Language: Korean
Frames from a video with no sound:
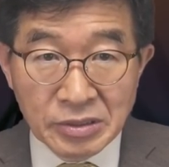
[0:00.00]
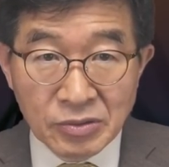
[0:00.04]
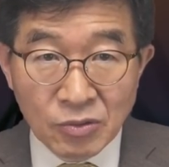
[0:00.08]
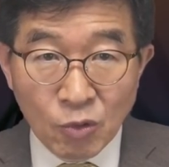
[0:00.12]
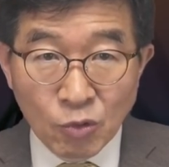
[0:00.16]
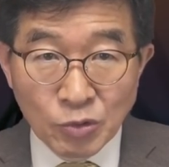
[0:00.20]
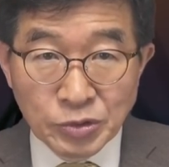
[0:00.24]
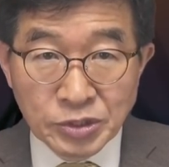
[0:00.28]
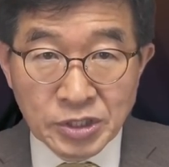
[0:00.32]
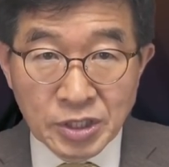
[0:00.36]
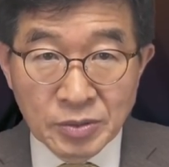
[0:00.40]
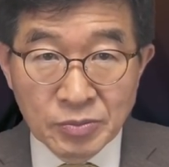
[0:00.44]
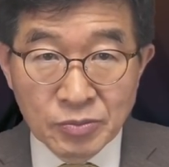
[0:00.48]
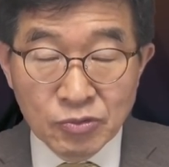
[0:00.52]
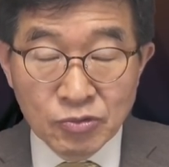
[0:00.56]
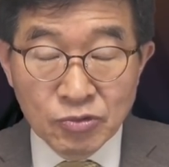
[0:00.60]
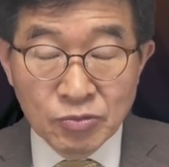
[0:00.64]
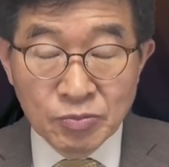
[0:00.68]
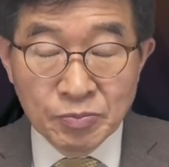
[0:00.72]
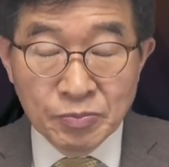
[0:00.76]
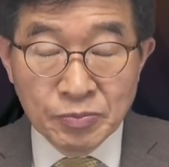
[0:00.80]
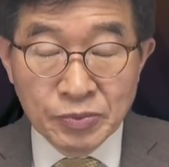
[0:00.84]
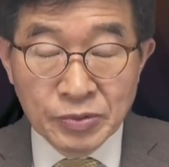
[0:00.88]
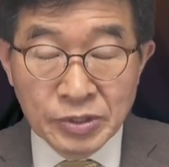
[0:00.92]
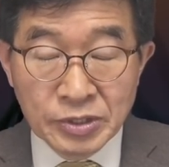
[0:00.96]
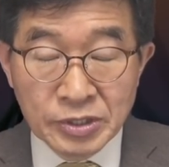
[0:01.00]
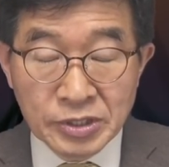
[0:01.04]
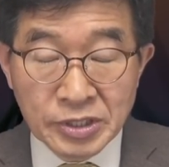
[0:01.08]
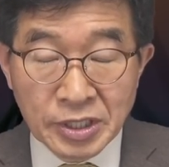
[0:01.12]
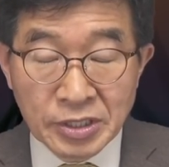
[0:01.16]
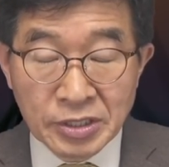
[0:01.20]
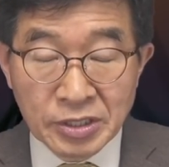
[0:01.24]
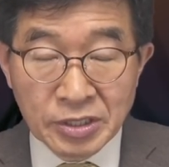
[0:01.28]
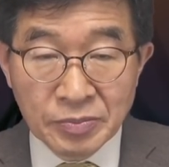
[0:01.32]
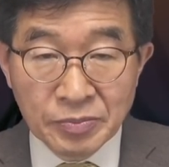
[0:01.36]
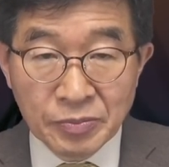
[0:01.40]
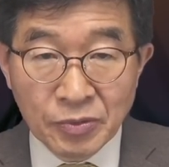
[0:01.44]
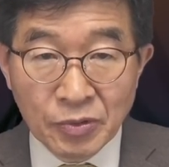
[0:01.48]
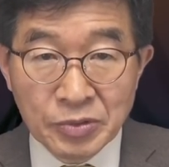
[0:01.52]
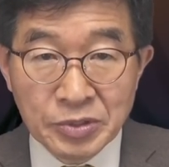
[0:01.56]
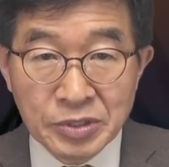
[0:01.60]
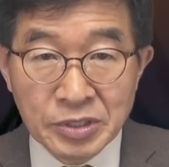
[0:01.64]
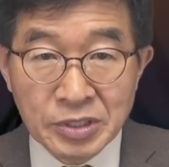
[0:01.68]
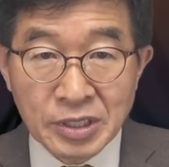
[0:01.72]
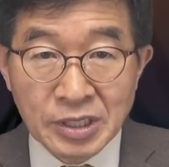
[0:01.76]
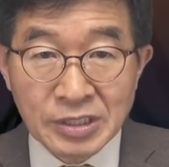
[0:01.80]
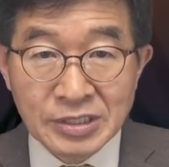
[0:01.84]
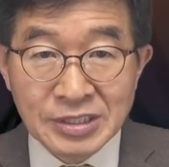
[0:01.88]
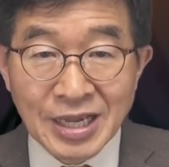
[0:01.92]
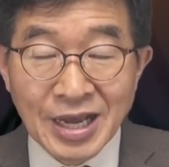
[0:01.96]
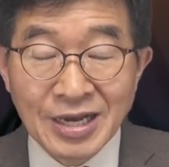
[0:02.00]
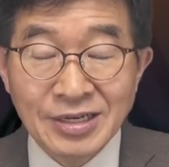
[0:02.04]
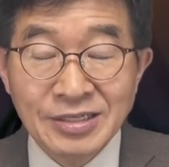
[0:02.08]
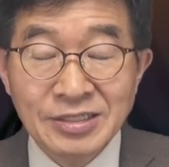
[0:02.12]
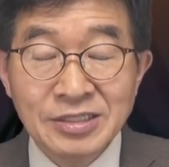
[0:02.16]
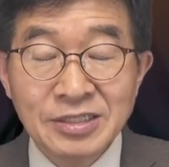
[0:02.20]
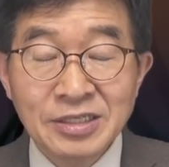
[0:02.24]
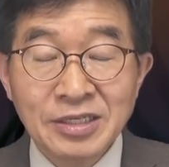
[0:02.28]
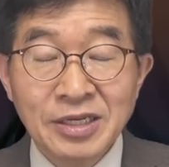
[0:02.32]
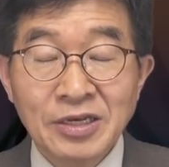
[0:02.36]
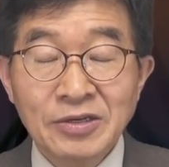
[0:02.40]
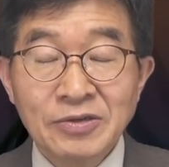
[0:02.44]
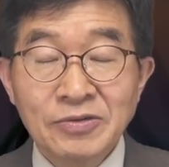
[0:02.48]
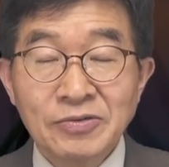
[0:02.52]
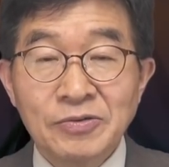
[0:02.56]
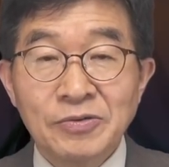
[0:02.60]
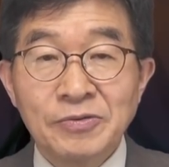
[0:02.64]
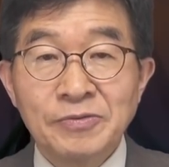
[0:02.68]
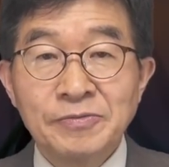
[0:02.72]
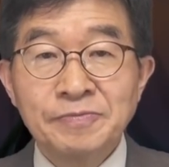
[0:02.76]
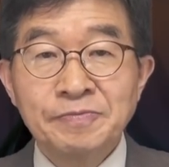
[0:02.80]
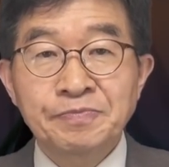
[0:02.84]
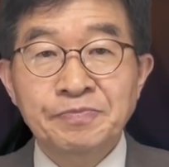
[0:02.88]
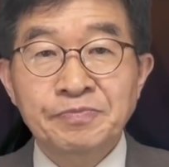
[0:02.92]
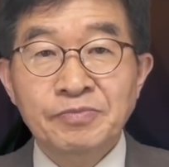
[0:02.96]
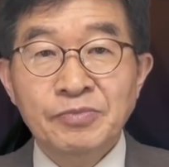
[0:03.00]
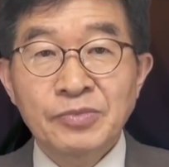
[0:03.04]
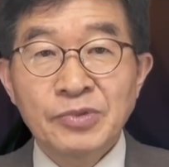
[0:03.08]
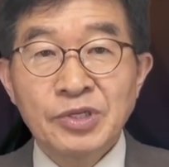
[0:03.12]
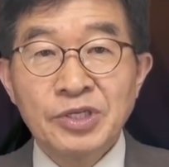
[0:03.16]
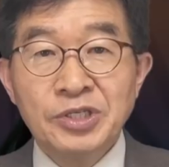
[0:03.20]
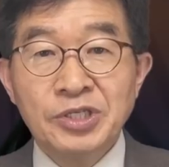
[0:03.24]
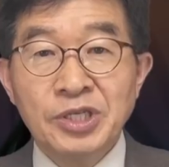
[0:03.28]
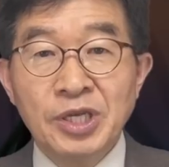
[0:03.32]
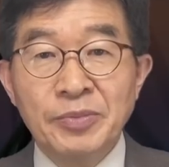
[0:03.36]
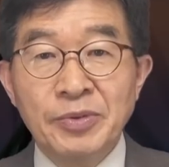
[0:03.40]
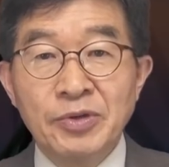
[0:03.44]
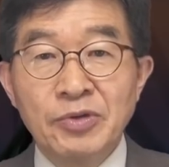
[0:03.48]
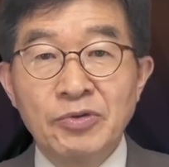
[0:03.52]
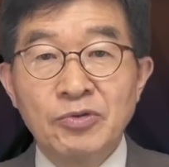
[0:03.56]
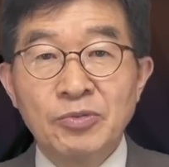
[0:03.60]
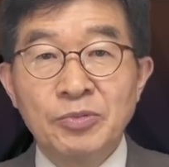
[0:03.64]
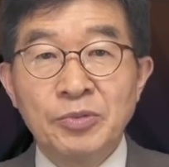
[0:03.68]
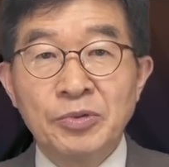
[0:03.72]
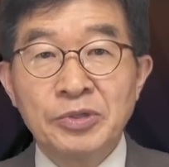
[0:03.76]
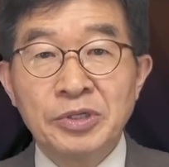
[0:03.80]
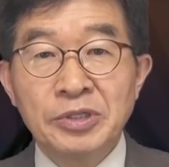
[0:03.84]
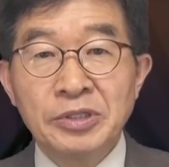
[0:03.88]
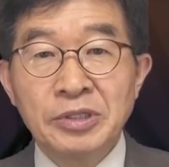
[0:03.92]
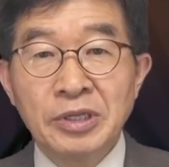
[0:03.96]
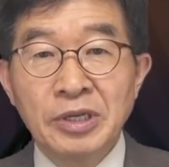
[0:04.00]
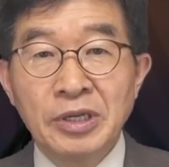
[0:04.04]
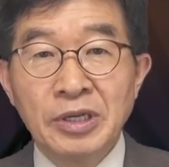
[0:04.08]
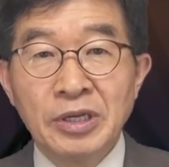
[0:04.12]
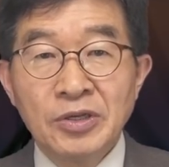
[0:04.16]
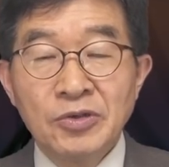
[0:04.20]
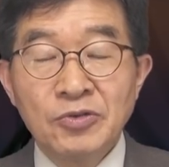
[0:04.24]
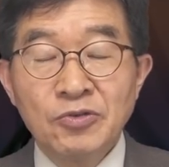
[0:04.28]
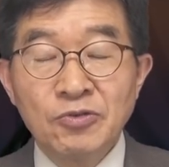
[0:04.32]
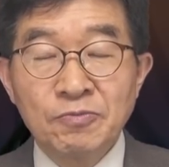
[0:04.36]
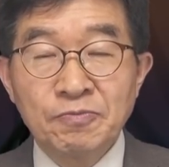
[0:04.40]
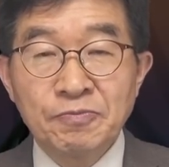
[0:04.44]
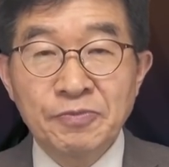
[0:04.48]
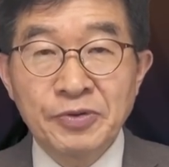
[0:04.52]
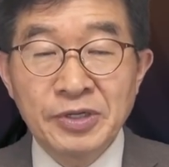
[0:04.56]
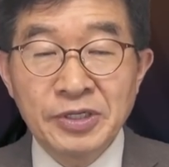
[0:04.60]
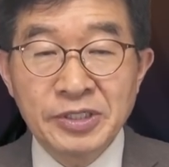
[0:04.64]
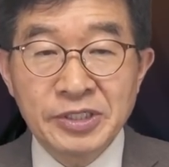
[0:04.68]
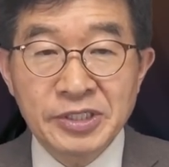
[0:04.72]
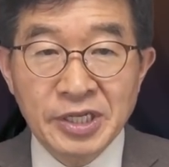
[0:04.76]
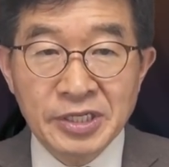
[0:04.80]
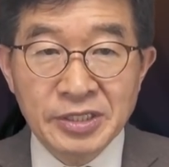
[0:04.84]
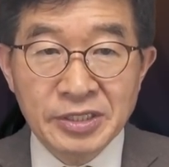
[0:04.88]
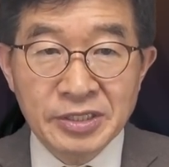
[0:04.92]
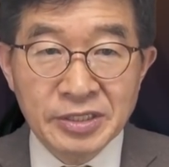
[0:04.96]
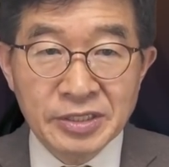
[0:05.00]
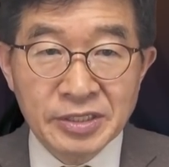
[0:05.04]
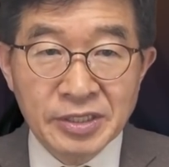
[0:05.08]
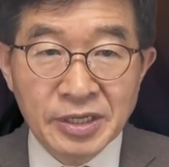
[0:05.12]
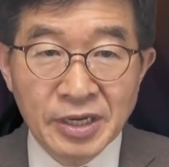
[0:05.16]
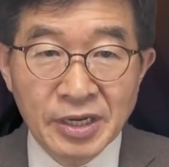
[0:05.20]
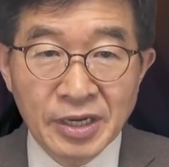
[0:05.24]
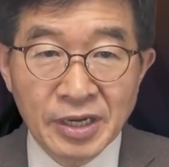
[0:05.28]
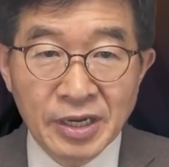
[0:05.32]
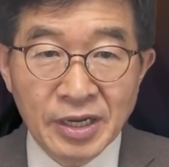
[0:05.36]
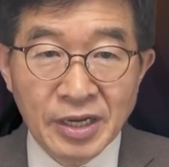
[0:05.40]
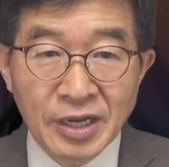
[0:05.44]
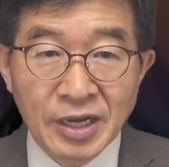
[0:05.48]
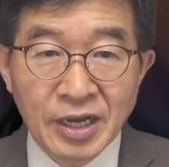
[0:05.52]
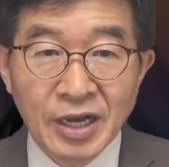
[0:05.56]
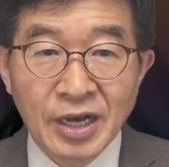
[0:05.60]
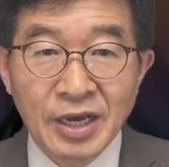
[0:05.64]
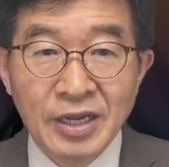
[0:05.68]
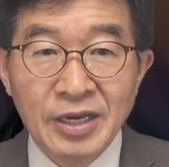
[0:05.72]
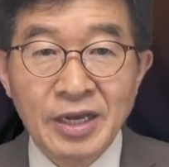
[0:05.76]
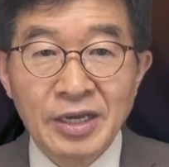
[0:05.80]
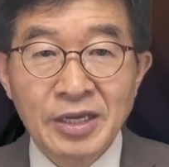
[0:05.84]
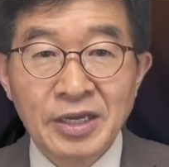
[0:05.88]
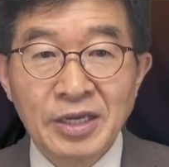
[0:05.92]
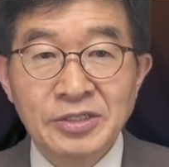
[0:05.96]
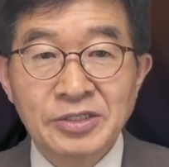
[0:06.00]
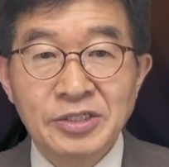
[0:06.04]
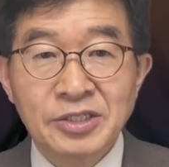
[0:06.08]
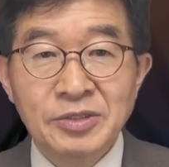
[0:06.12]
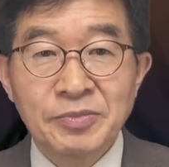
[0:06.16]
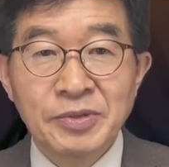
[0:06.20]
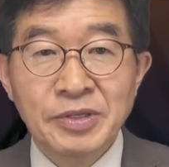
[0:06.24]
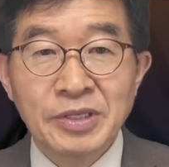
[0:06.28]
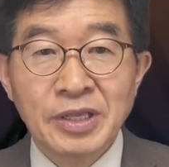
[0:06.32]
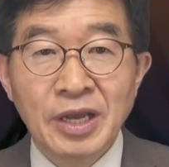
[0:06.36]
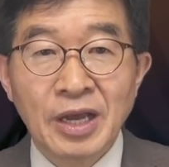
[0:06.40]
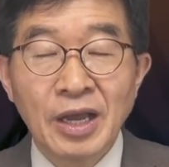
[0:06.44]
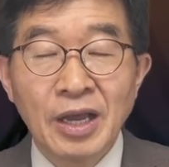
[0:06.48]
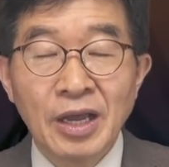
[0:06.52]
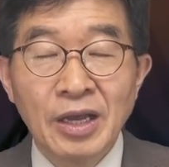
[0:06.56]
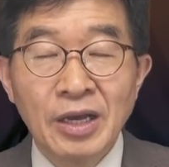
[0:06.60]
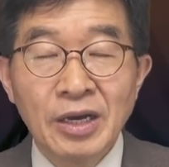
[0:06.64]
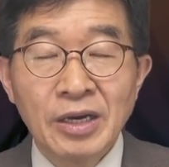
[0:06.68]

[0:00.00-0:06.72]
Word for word: 5.9%포인트가 상승했고 이재명 후보는 6%가 하락했습니다.